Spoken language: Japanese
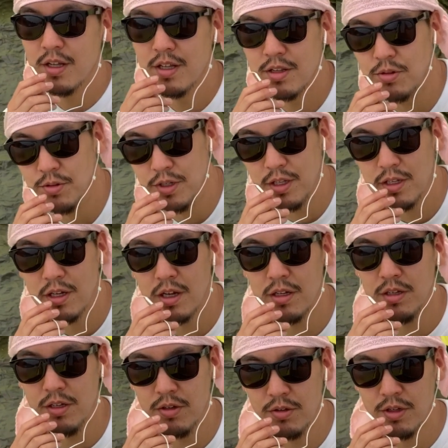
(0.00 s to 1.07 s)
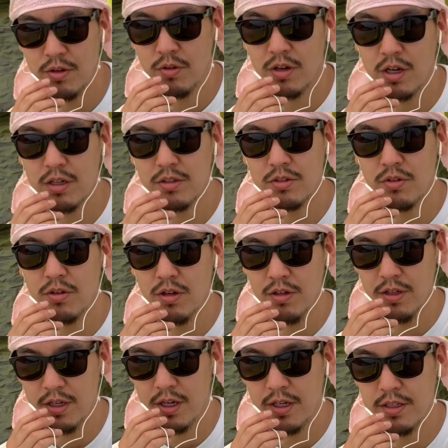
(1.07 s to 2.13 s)
と家の中にいろいろ家具とかね
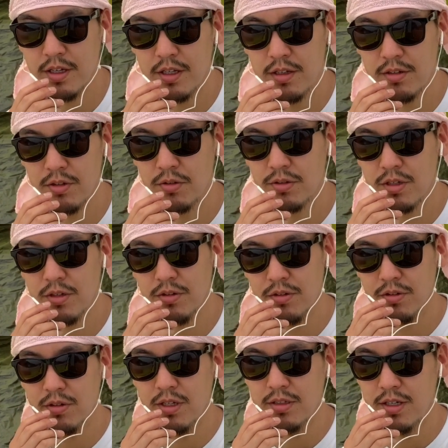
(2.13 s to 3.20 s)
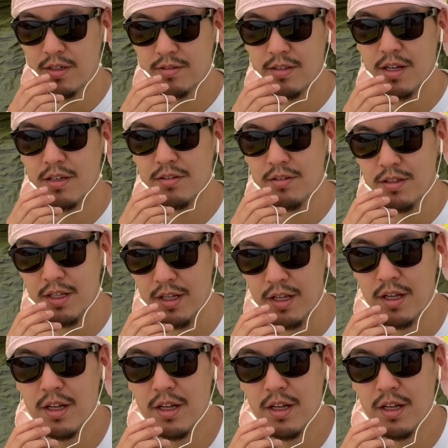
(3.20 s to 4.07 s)
快適に過ごせるグッズがたくさんあるんで